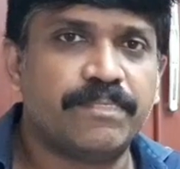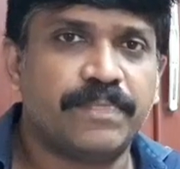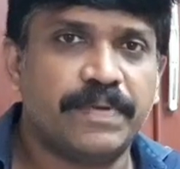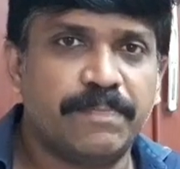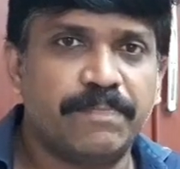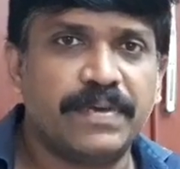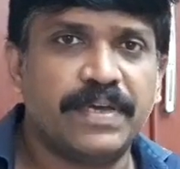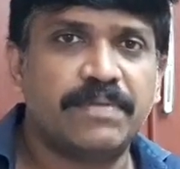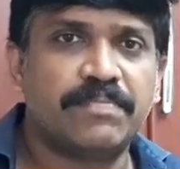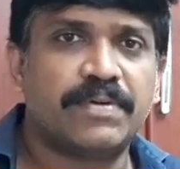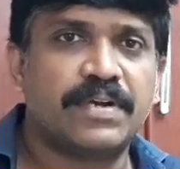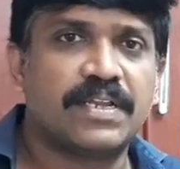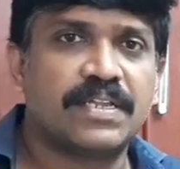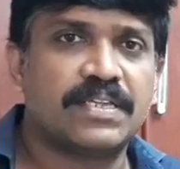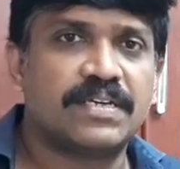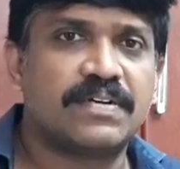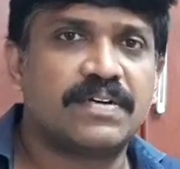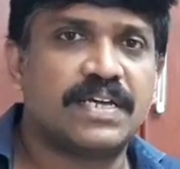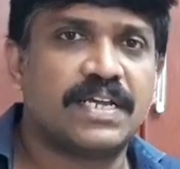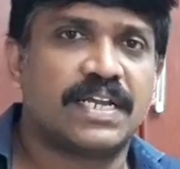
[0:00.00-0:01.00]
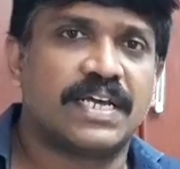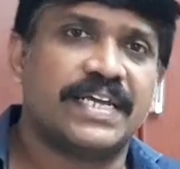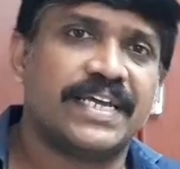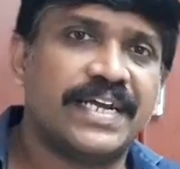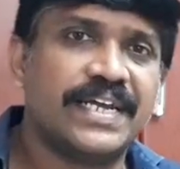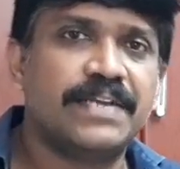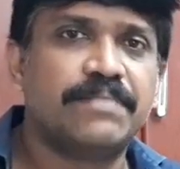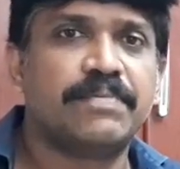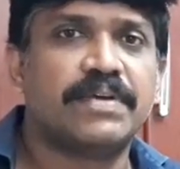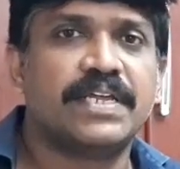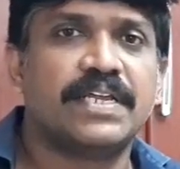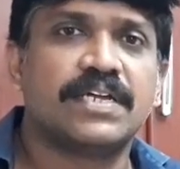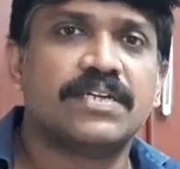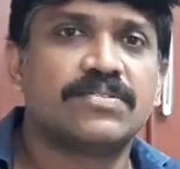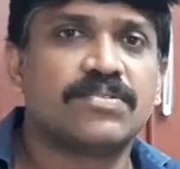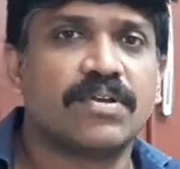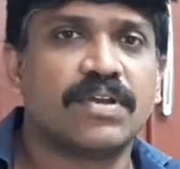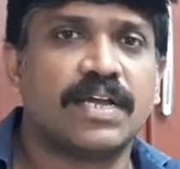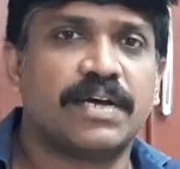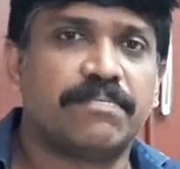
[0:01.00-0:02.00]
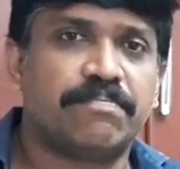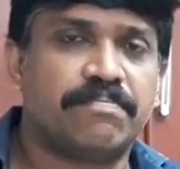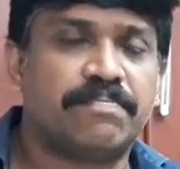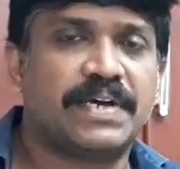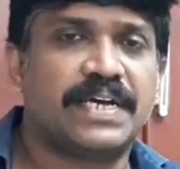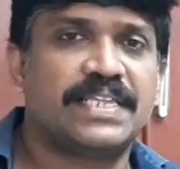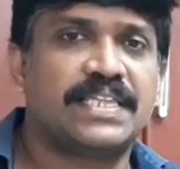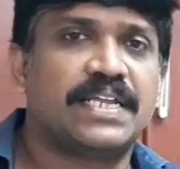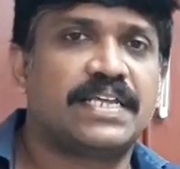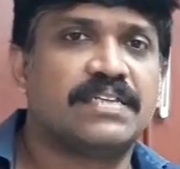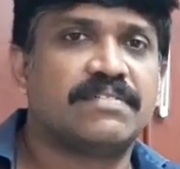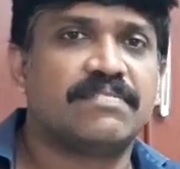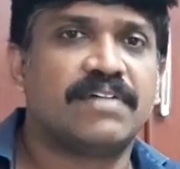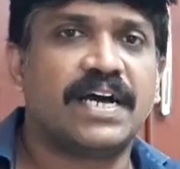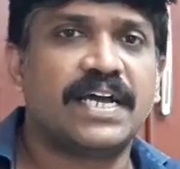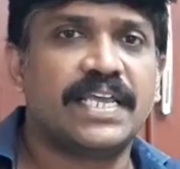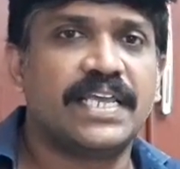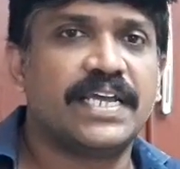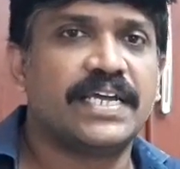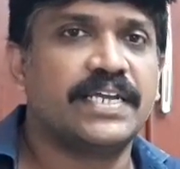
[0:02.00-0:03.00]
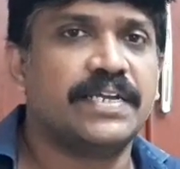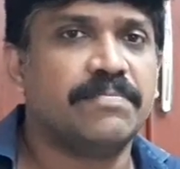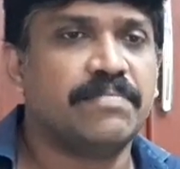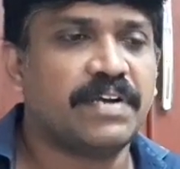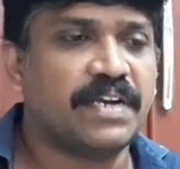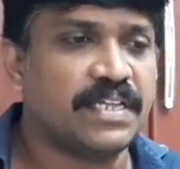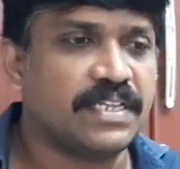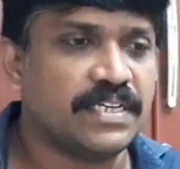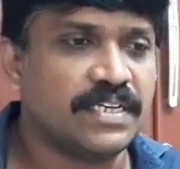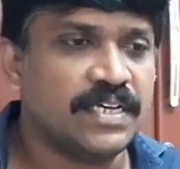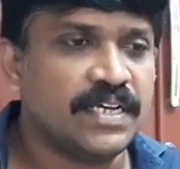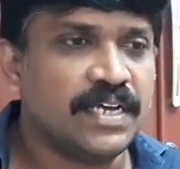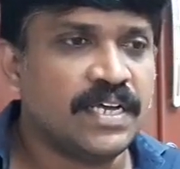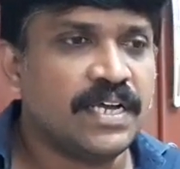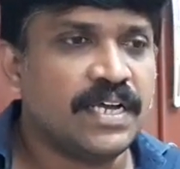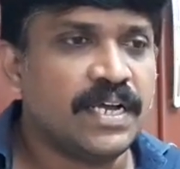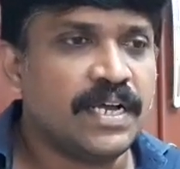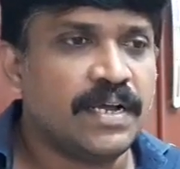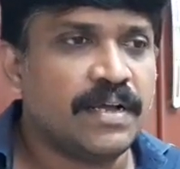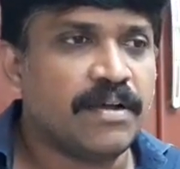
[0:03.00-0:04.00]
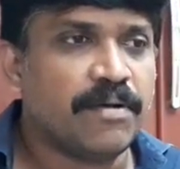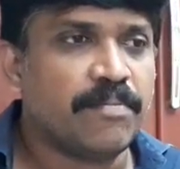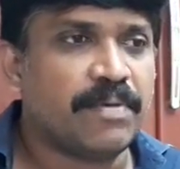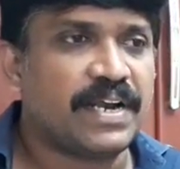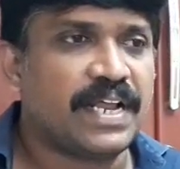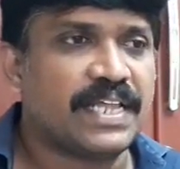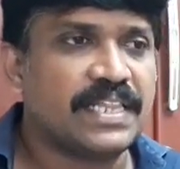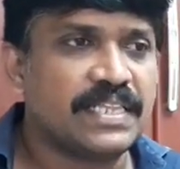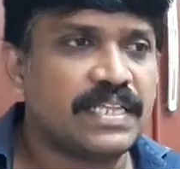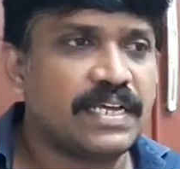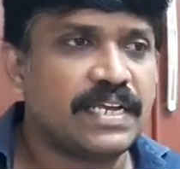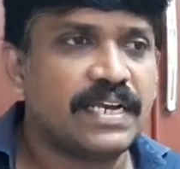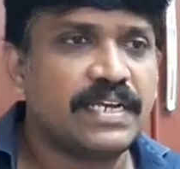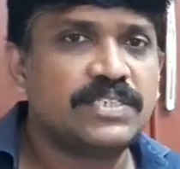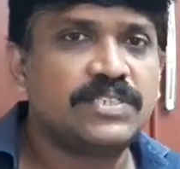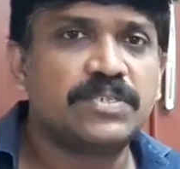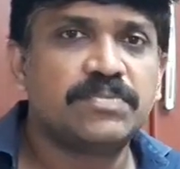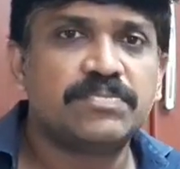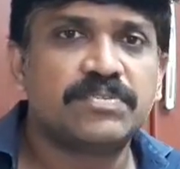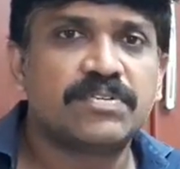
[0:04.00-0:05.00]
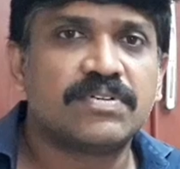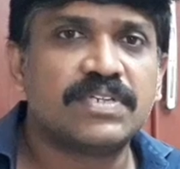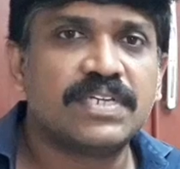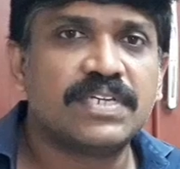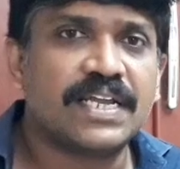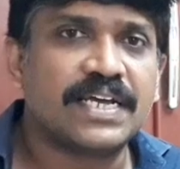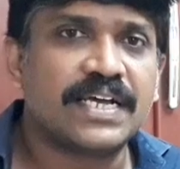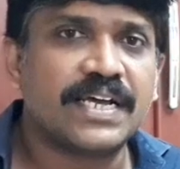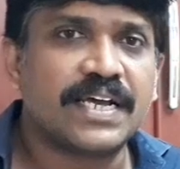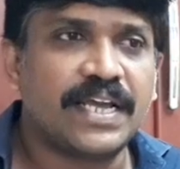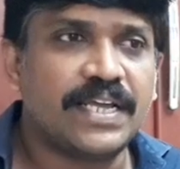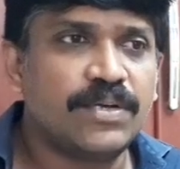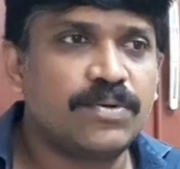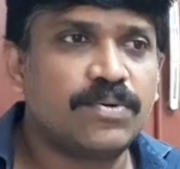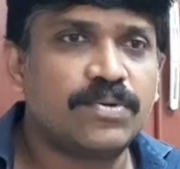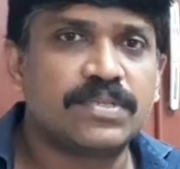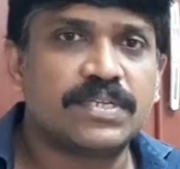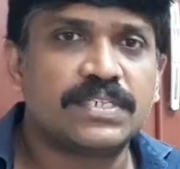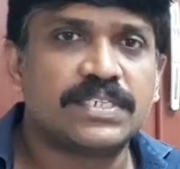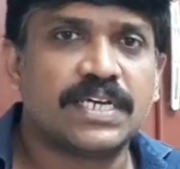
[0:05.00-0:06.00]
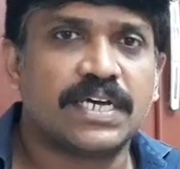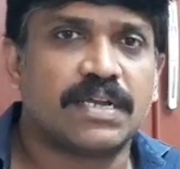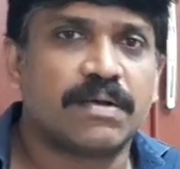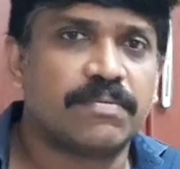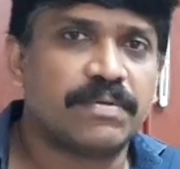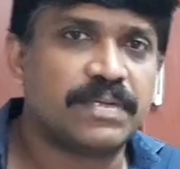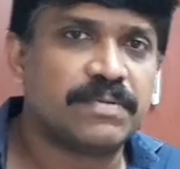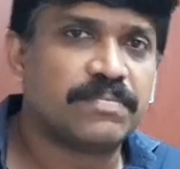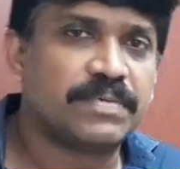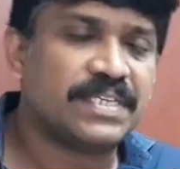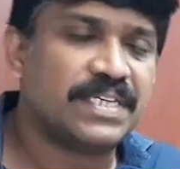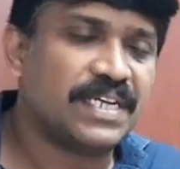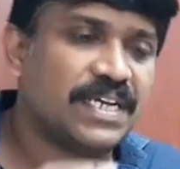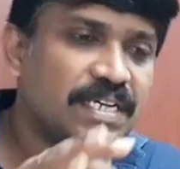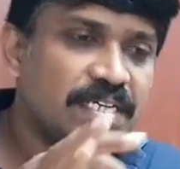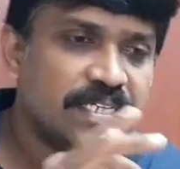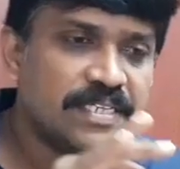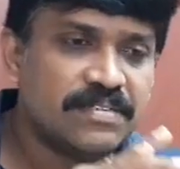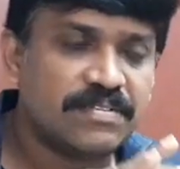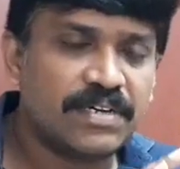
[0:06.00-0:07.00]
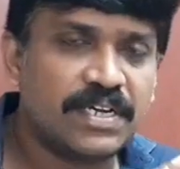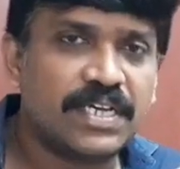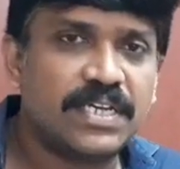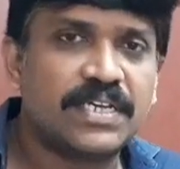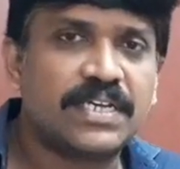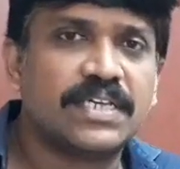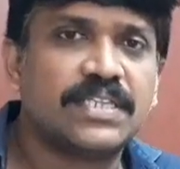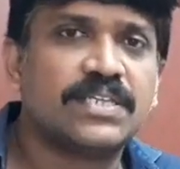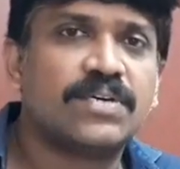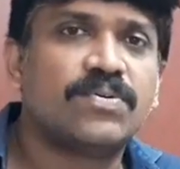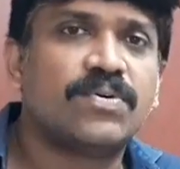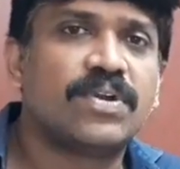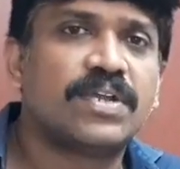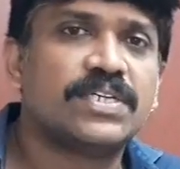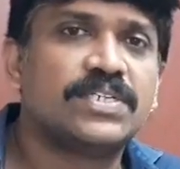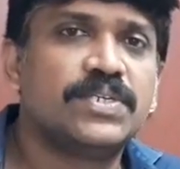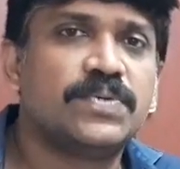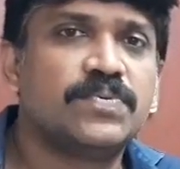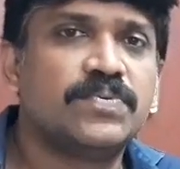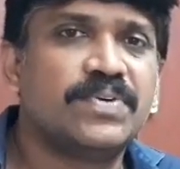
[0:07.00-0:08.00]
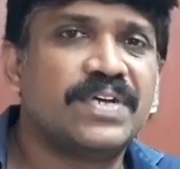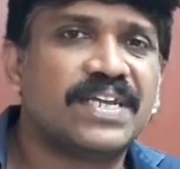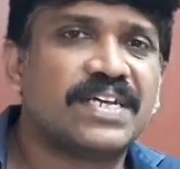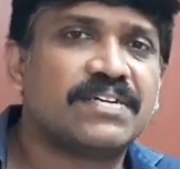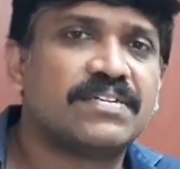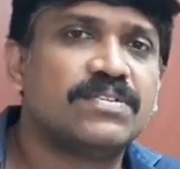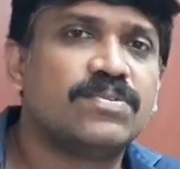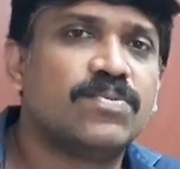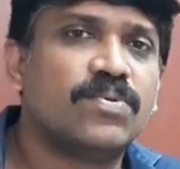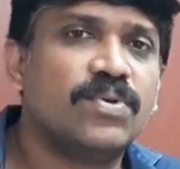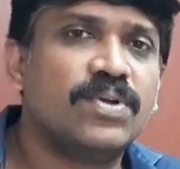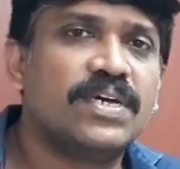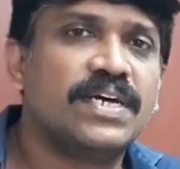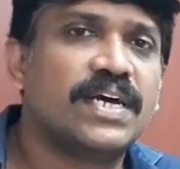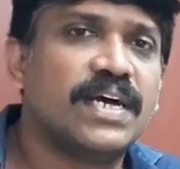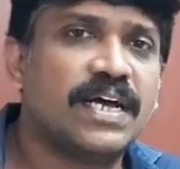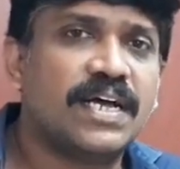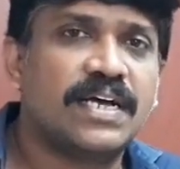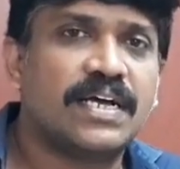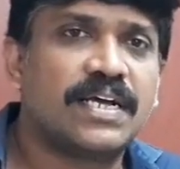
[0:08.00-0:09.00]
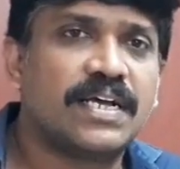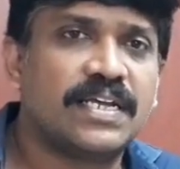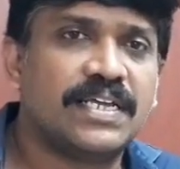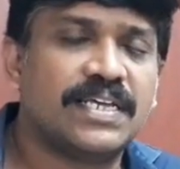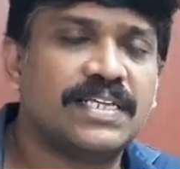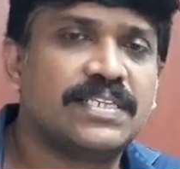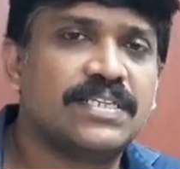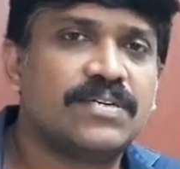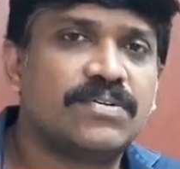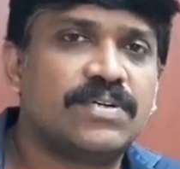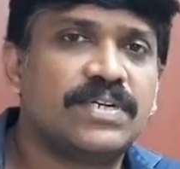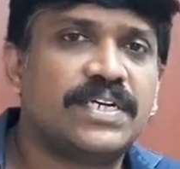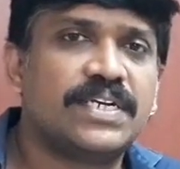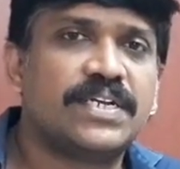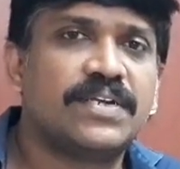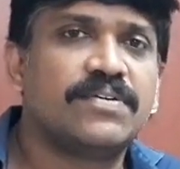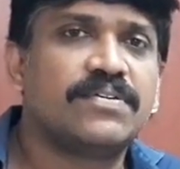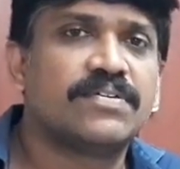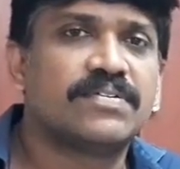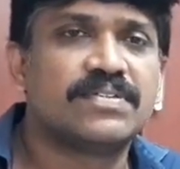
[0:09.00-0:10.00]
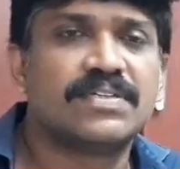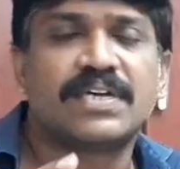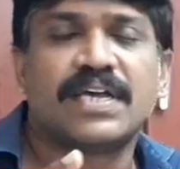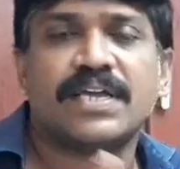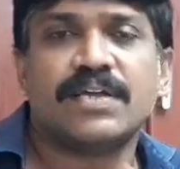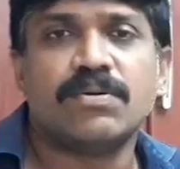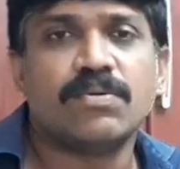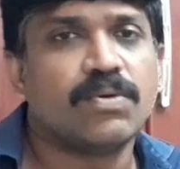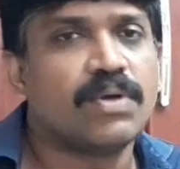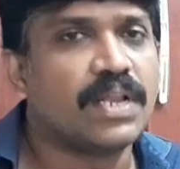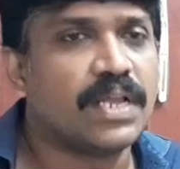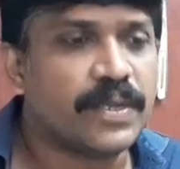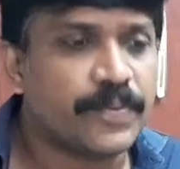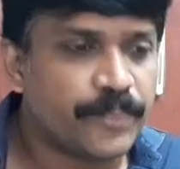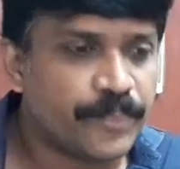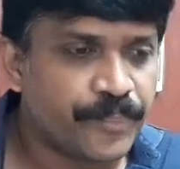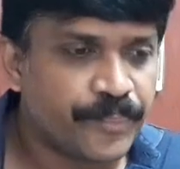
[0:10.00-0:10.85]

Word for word: ப்ரிப்பேர் பண்ணுறத விட நான் எடிட் பண்ணியிருக்கேன்னு சொல்லலாம் பக்கத்தில் இருந்து வாங்கி எடிட் பண்ணது பட் அந்த ரெசியூம்ஸ் வந்து எனக்கு கை கொடுத்துச்சான் அப்படின்னு பார்த்தீங்கன்னா இது வரைக்கும் எந்த ஒரு ரெசியூமும் எனக்கு வந்து ஒழுங்காக எந்த ஒரு இன்டர்வியூக்கு வந்து கை கொடுக்கல